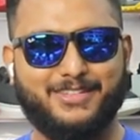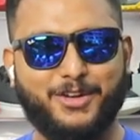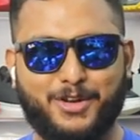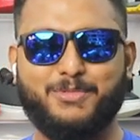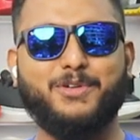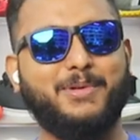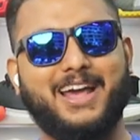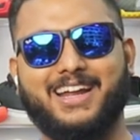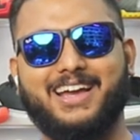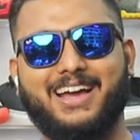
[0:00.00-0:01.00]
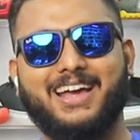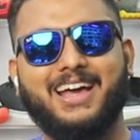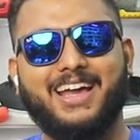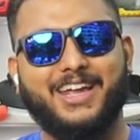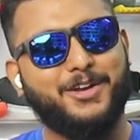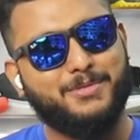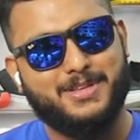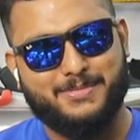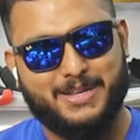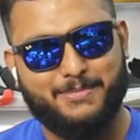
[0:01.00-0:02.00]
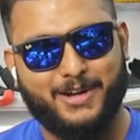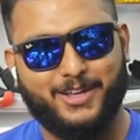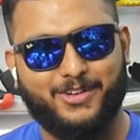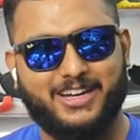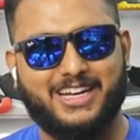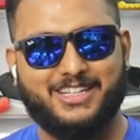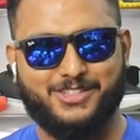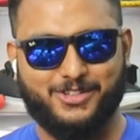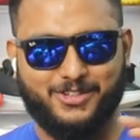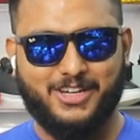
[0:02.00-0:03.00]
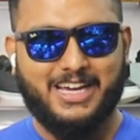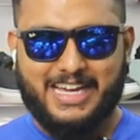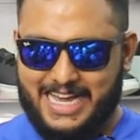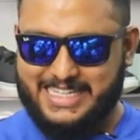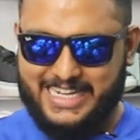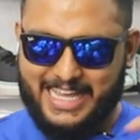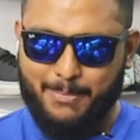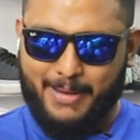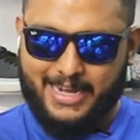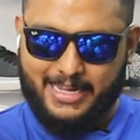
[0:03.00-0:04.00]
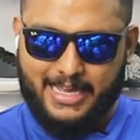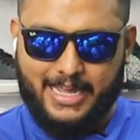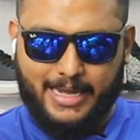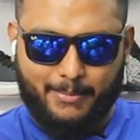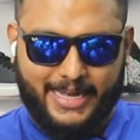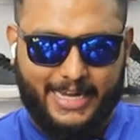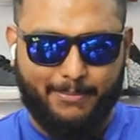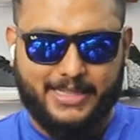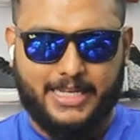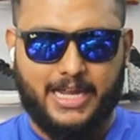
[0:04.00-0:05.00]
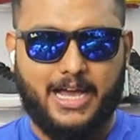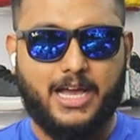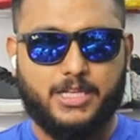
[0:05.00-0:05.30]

யூடியூப்பையும் பாருங்கள் யூடியூப்பையும் சப்ஸ்கிரைப் பண்ணிக்கோங்க ஸோ கைஸ் இன்றைக்கி பாருங்கள் நம்மக்கிட்ட பார்த்தீங்கன்னா